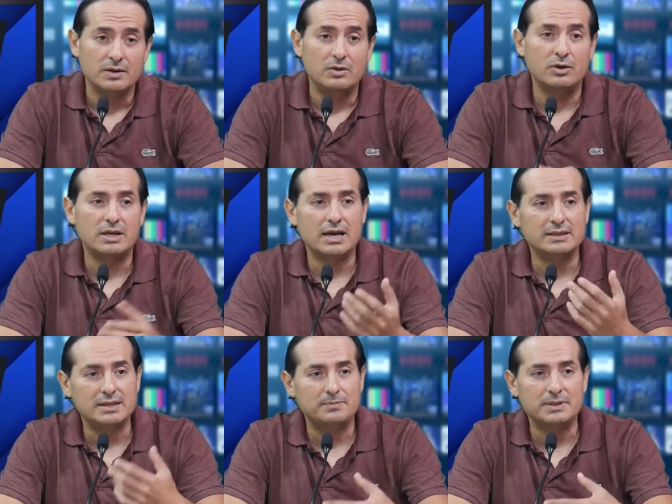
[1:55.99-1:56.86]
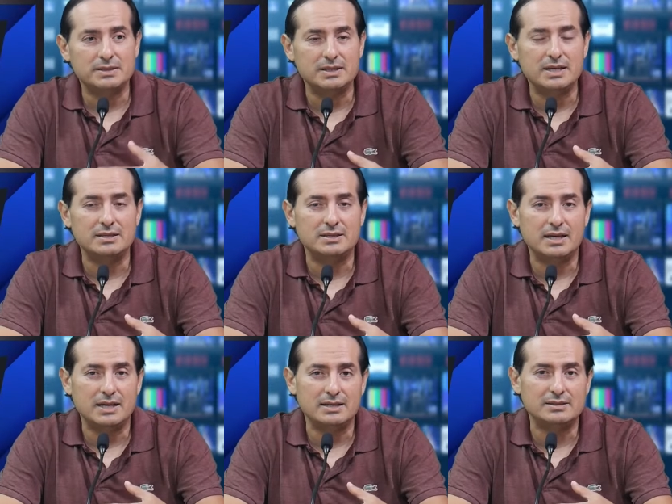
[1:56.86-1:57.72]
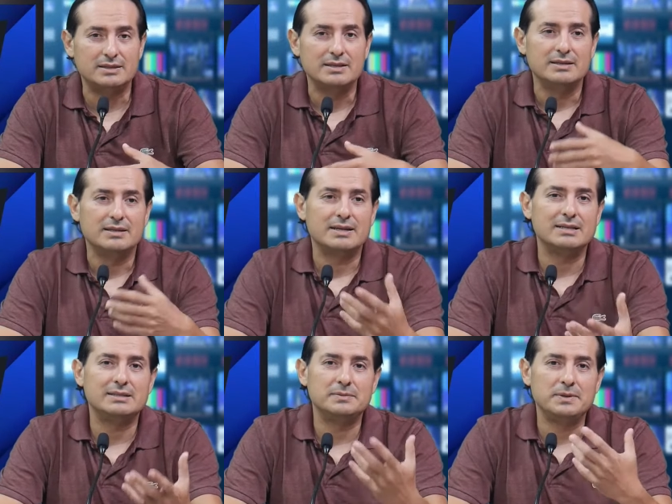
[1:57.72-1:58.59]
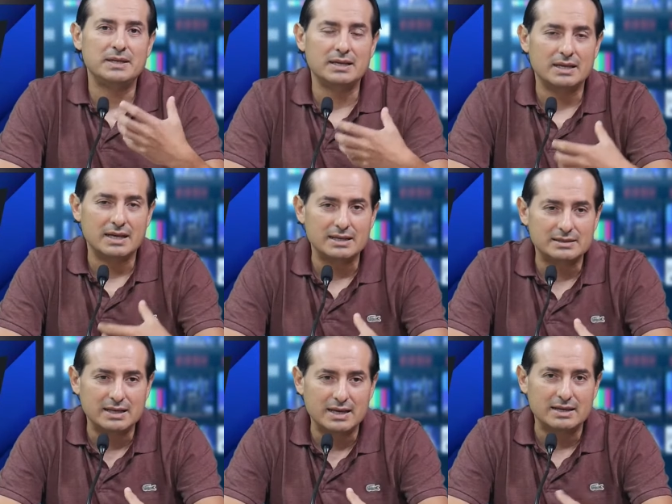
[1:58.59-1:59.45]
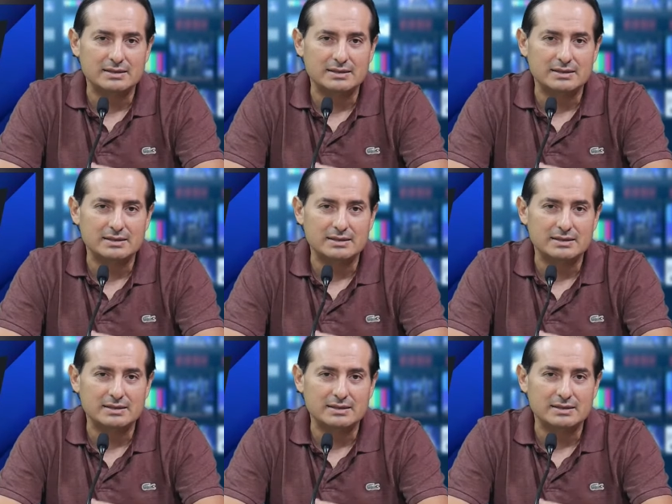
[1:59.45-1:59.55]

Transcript: lo que hace el presidente es recibir este